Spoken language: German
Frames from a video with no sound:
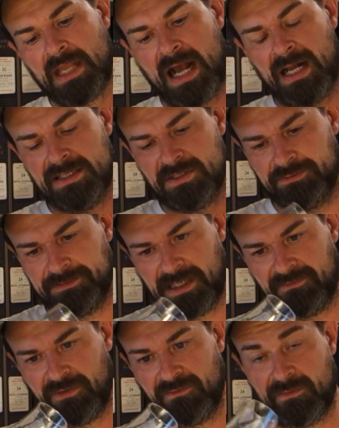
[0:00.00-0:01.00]
Also,
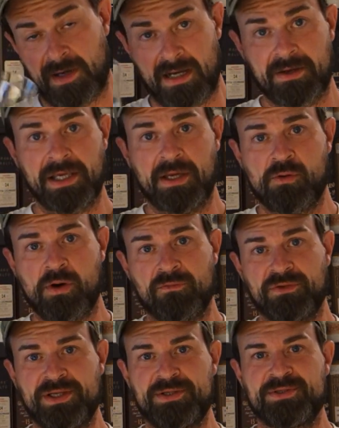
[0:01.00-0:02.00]
dann wollen wir mal. Rico auf
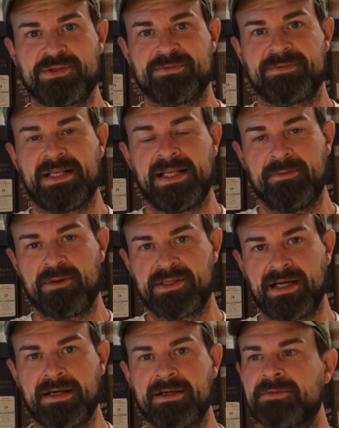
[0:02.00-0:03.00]
dich. Lieben
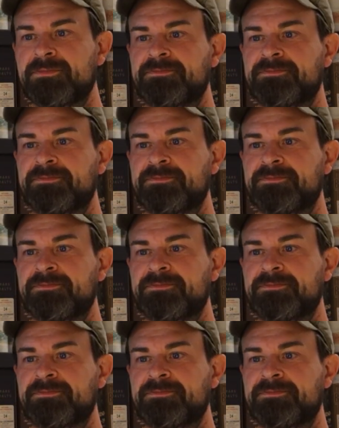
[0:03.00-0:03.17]
Dank.